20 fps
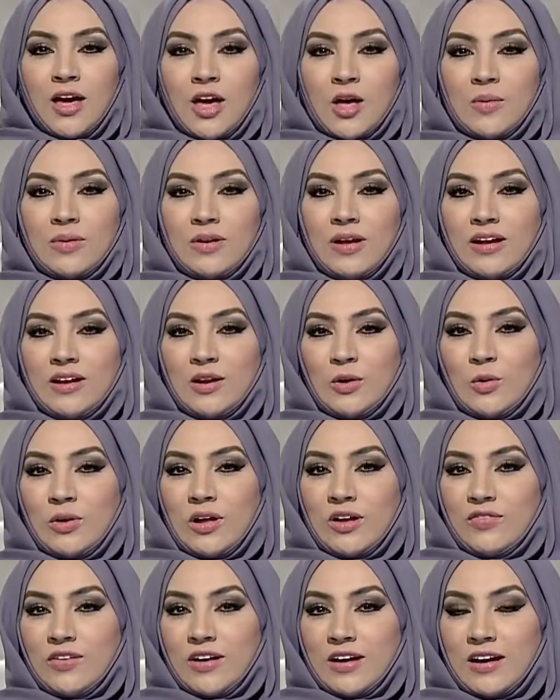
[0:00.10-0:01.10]
حياكم الله إلى
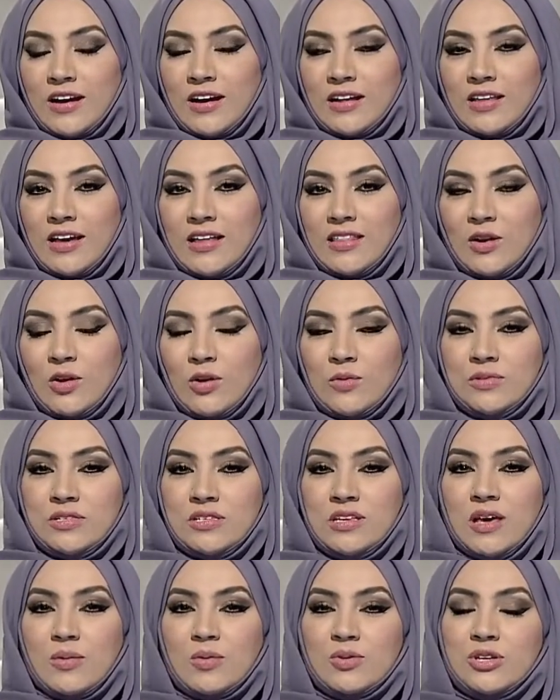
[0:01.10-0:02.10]
أولى فقرات هذه
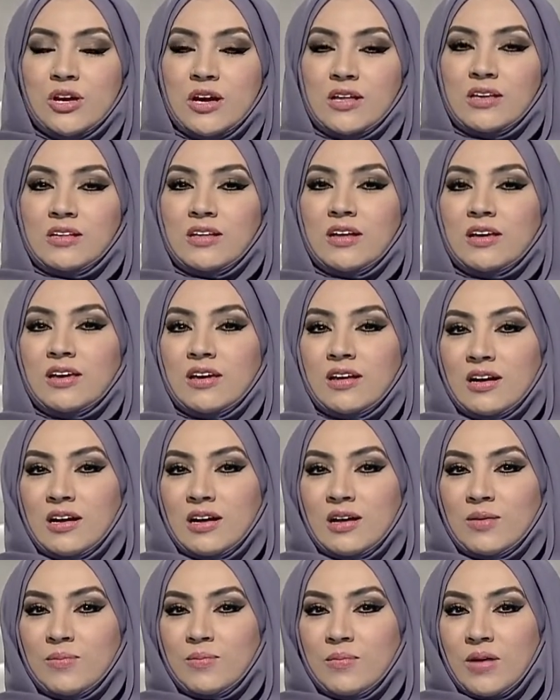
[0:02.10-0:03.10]
الأمسية مشاهدينا
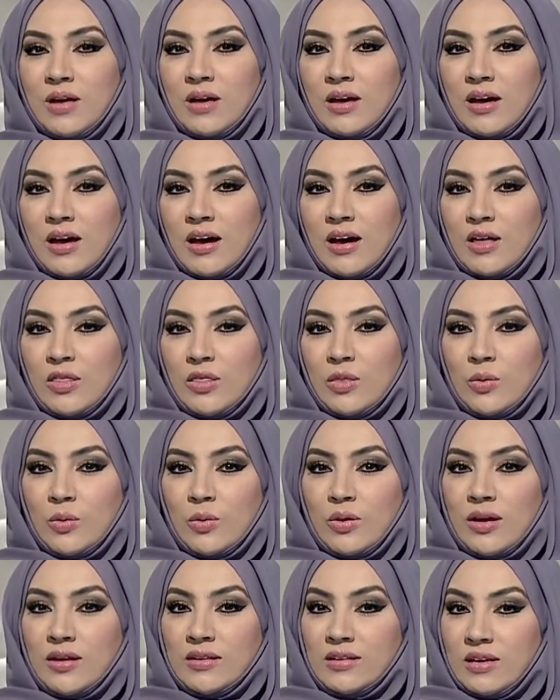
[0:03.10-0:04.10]
الكرام حيث
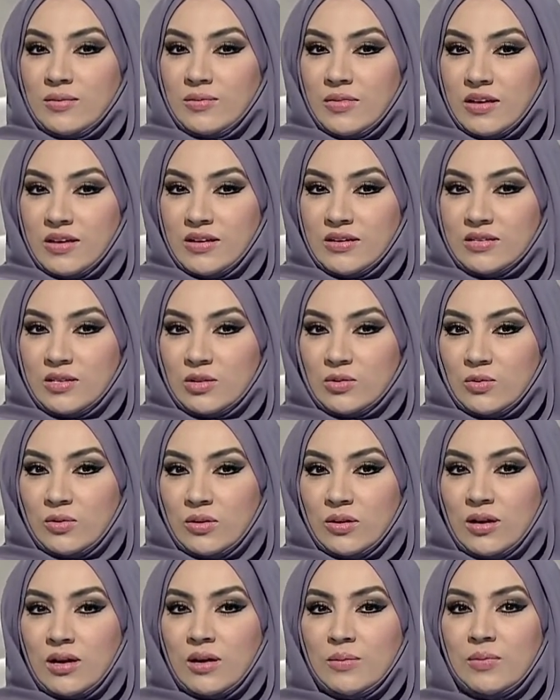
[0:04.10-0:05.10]
يتميز
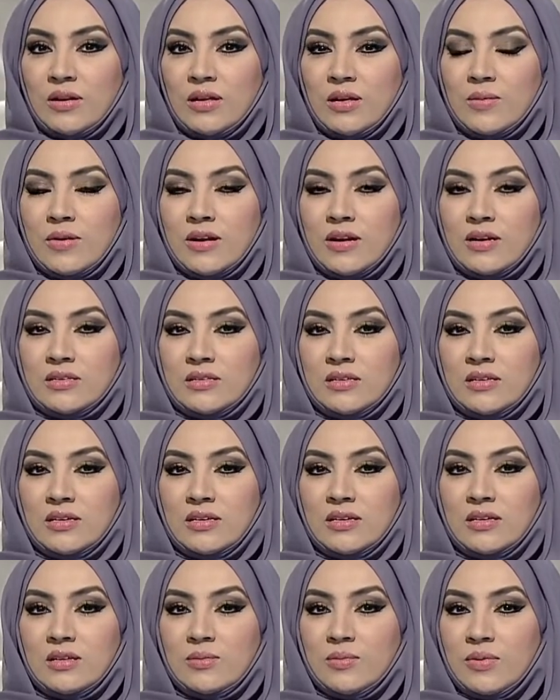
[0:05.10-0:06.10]
الطلاب
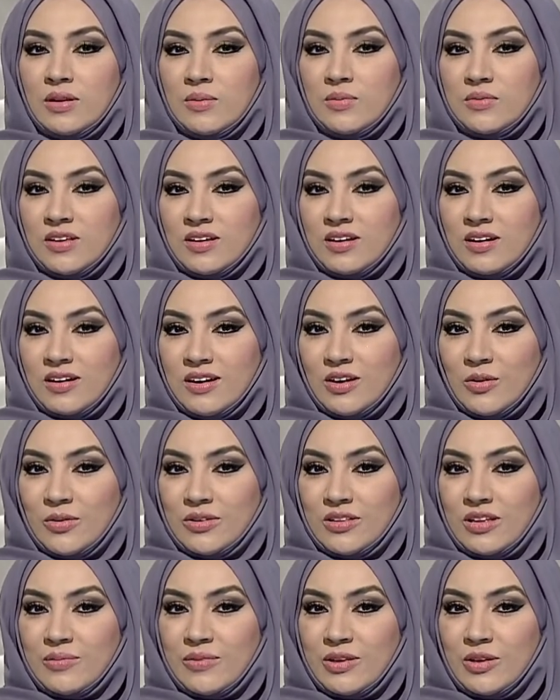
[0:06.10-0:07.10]
الإماراتيين بالابتكار
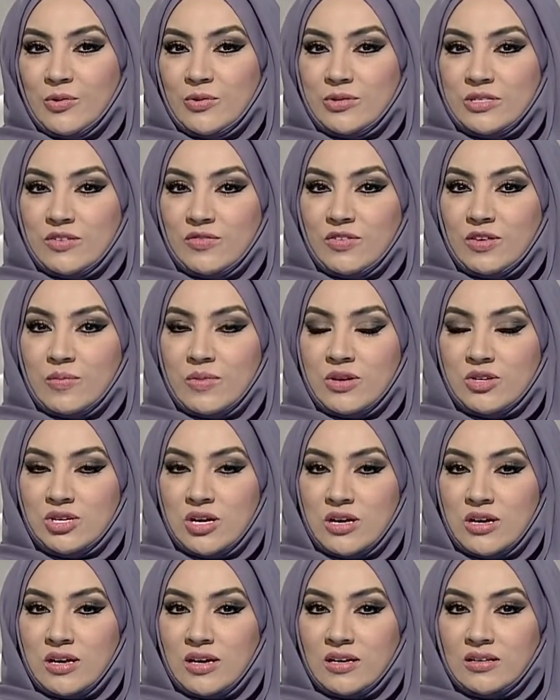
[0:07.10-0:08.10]
والتميز في
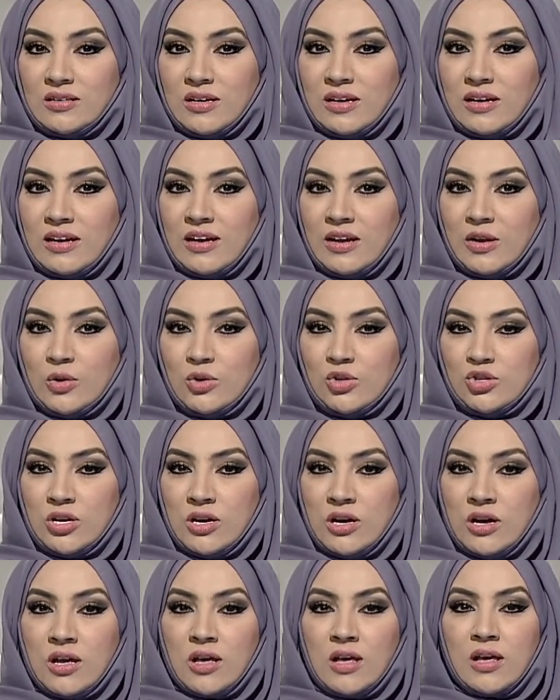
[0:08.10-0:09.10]
مشاريع
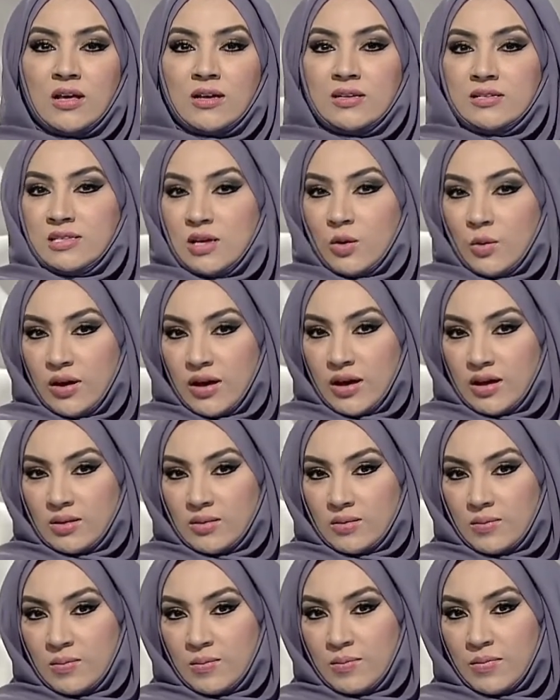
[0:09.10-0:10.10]
التخرج
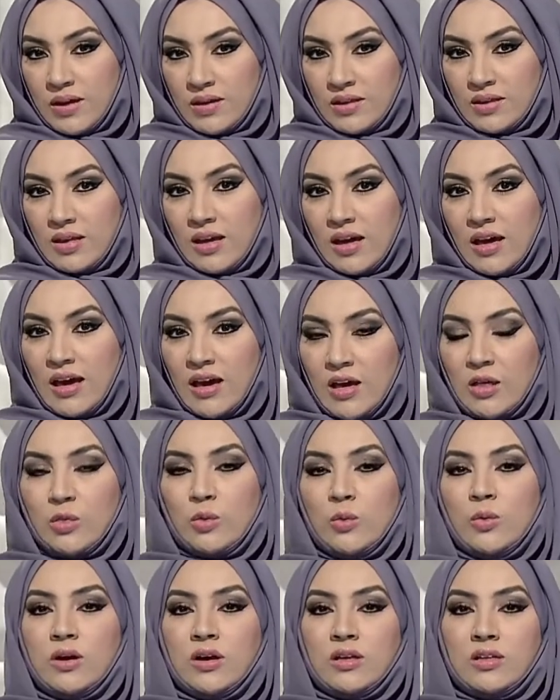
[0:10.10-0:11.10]
سواء من
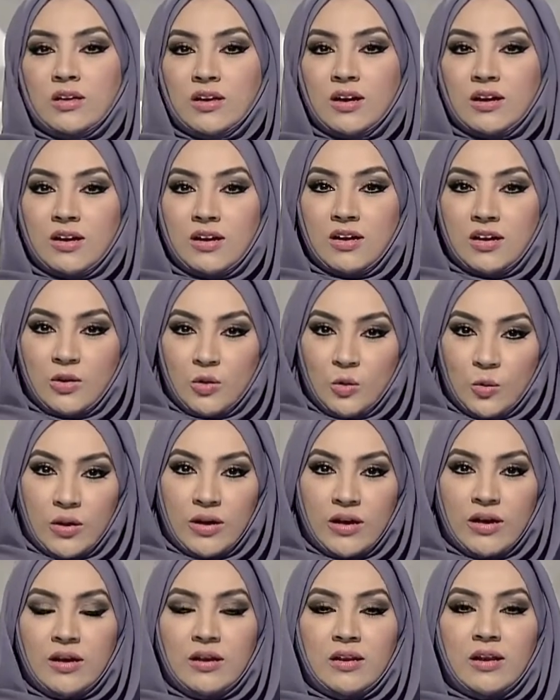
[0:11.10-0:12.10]
حيث اختيار
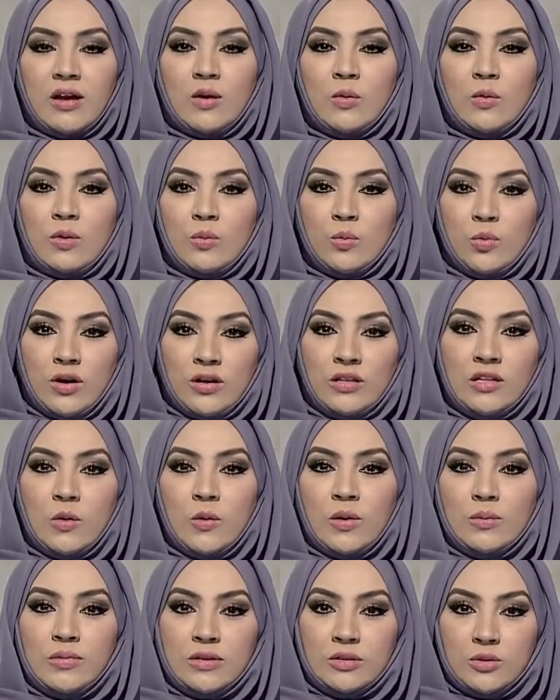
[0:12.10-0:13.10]
الألوان أو
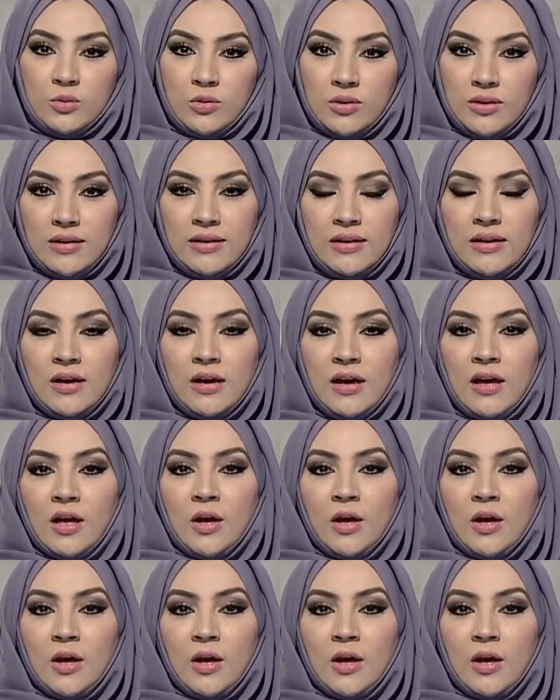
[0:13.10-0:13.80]
المحتوى المطروح